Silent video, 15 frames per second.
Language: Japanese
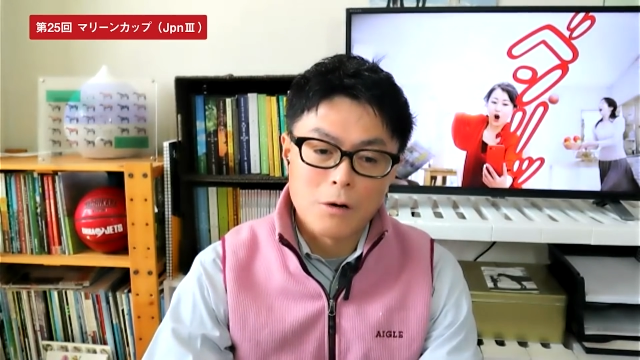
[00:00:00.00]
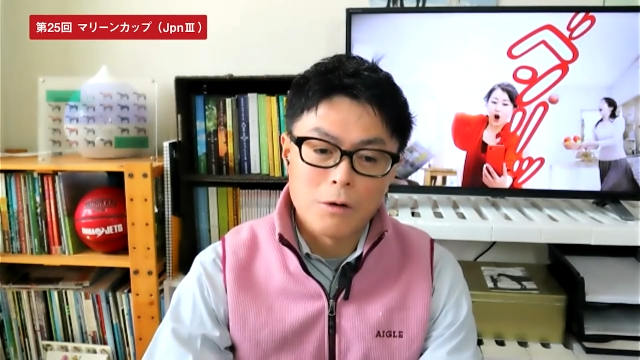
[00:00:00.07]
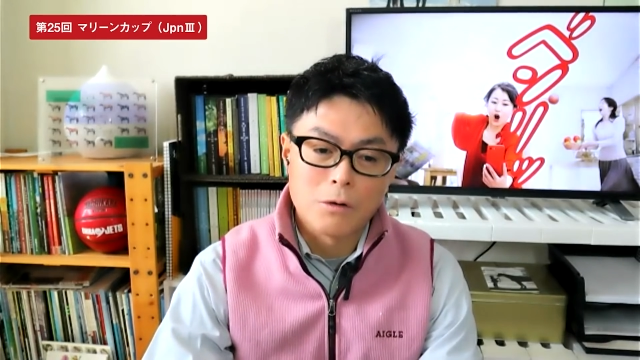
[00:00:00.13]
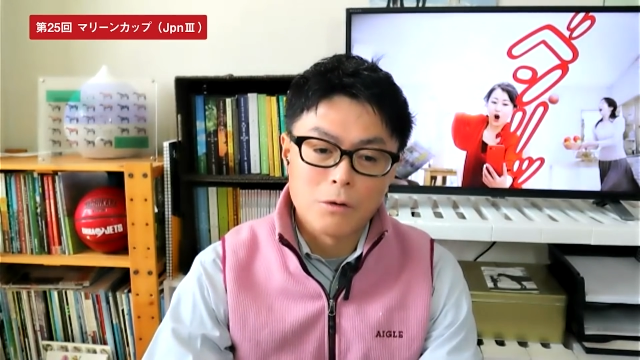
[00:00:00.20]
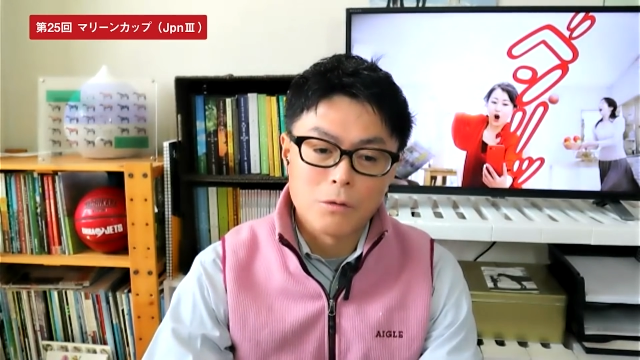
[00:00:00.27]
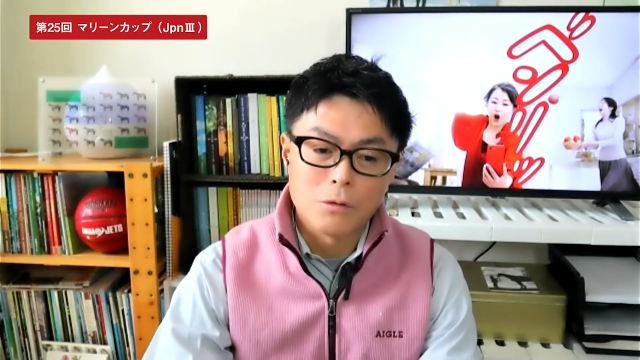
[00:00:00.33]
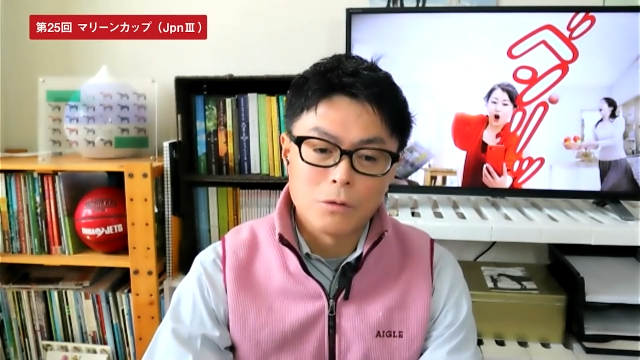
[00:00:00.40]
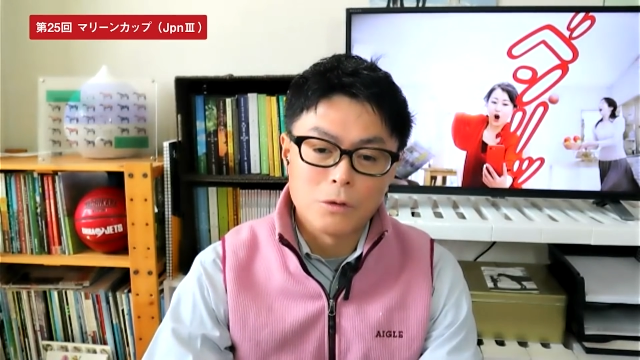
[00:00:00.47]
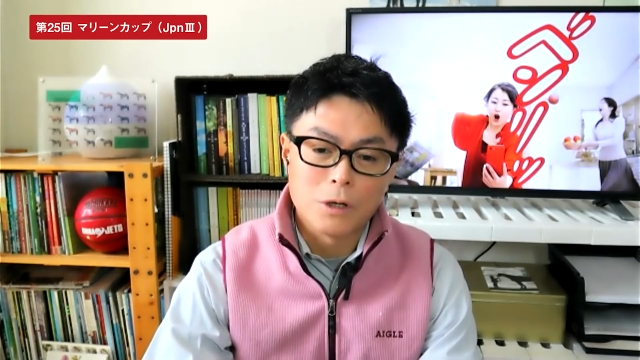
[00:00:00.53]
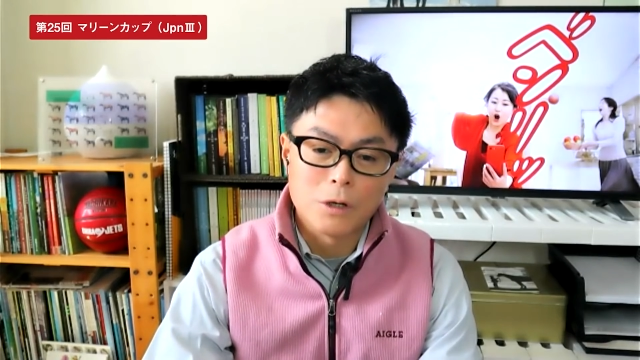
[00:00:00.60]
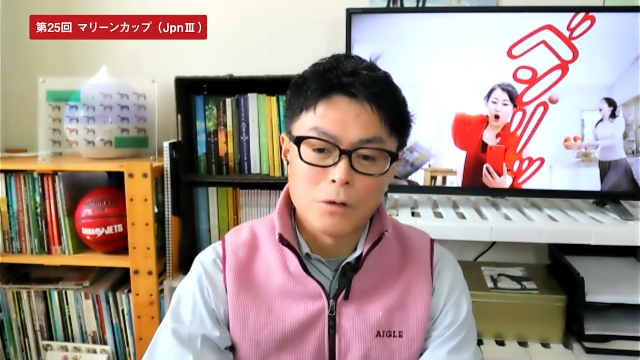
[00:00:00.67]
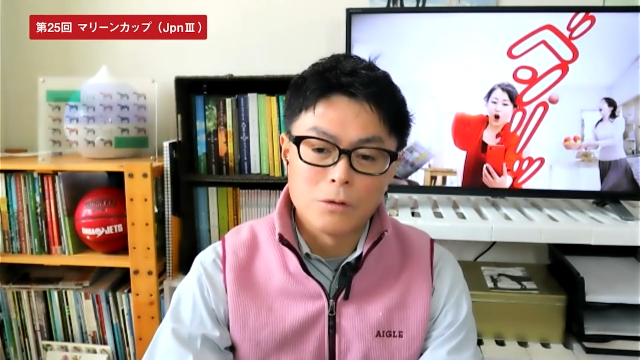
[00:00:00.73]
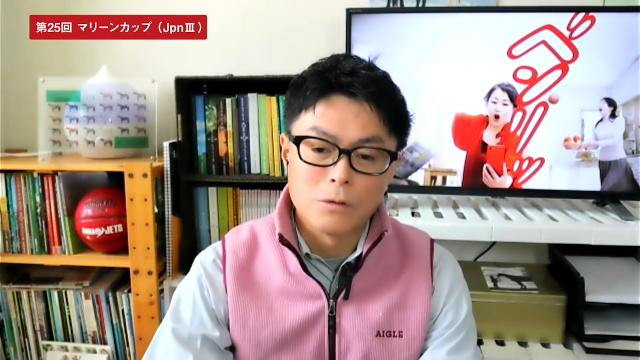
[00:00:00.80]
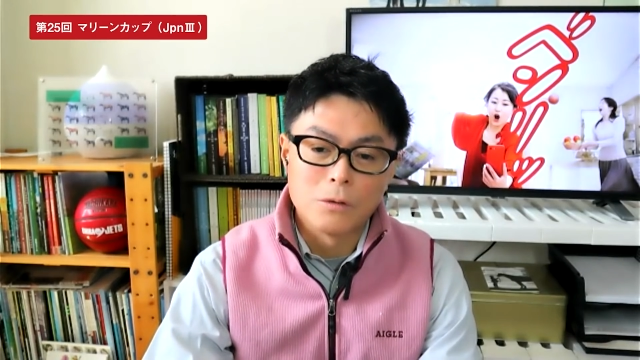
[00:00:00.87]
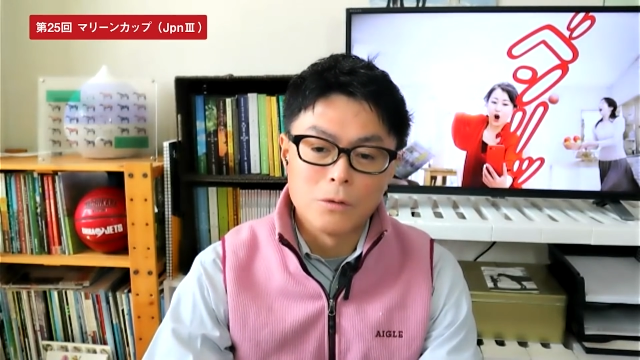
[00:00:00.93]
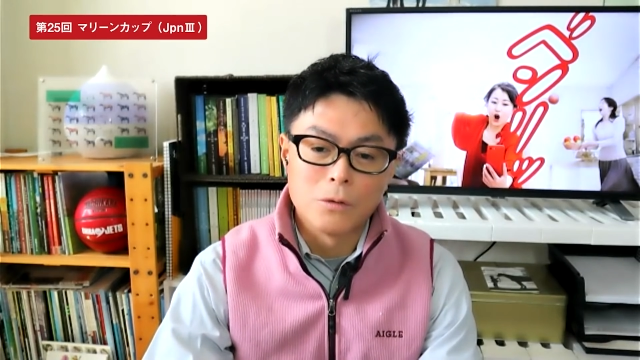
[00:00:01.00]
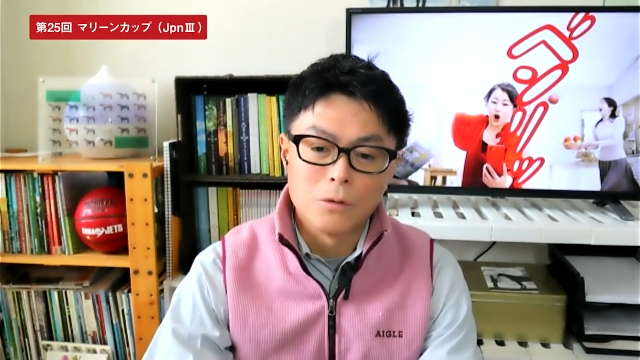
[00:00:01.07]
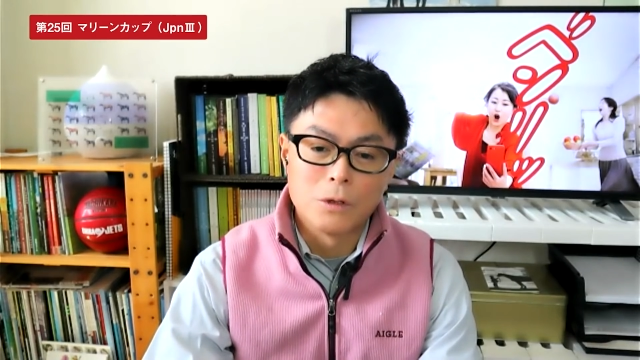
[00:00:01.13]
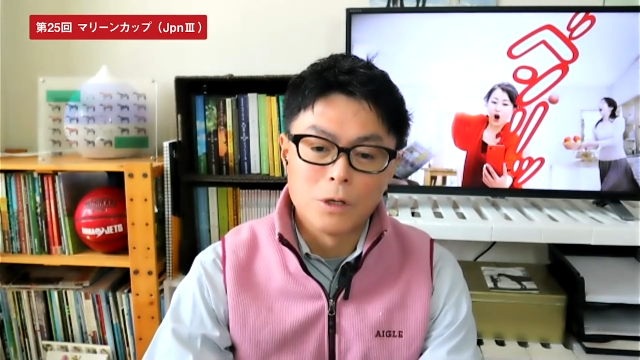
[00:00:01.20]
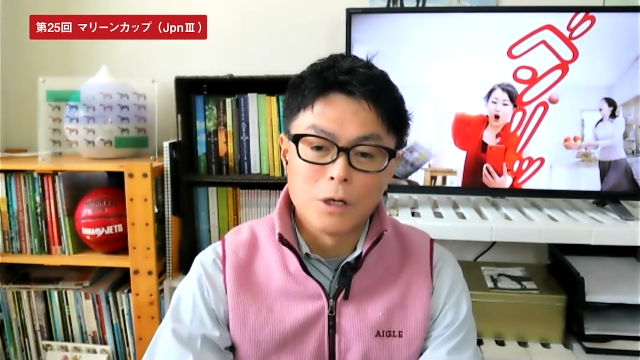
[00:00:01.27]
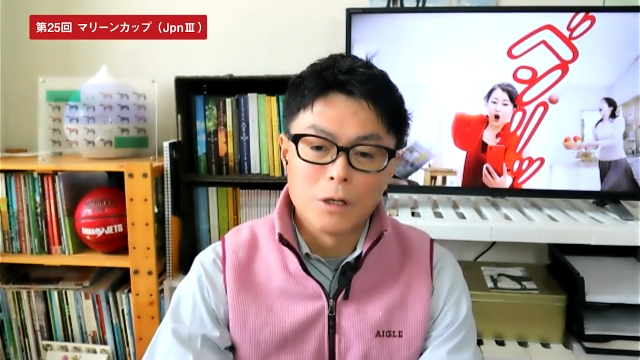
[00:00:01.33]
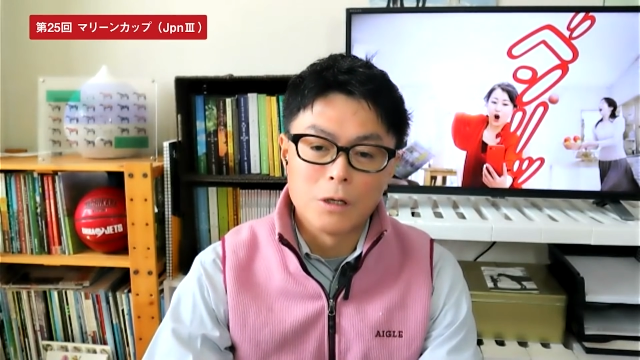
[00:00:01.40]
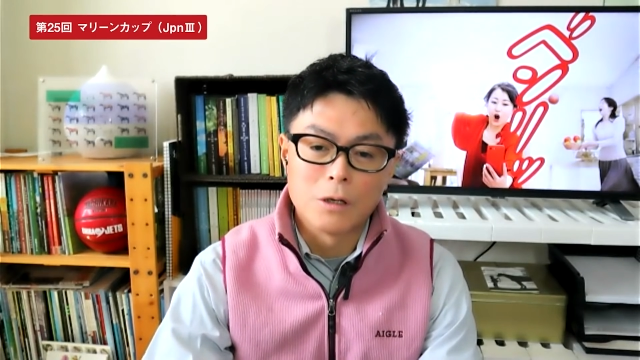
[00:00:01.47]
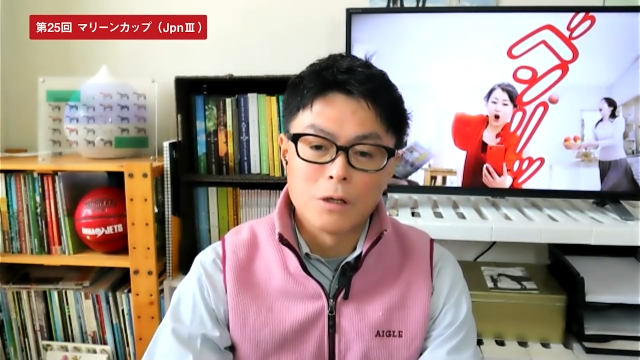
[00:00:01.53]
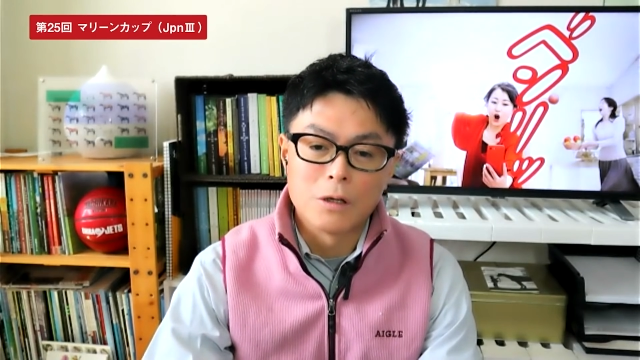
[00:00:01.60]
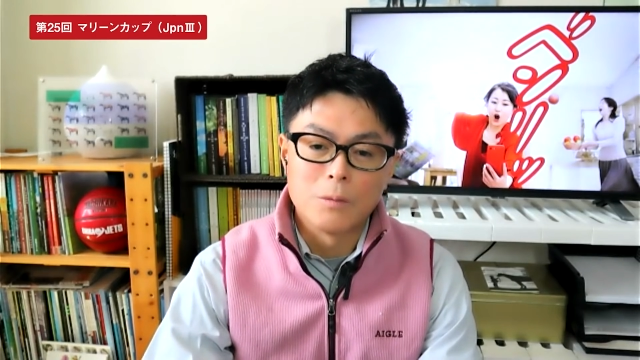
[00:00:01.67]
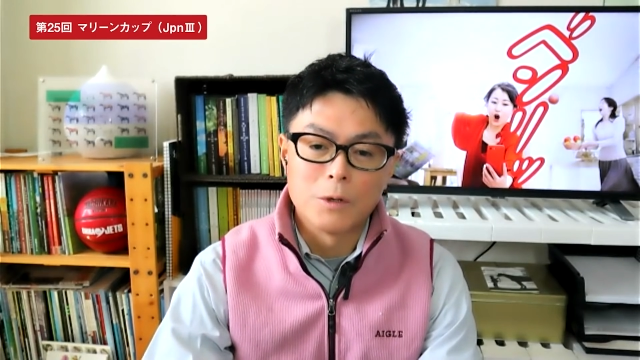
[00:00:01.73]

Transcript: 変わることなく行われて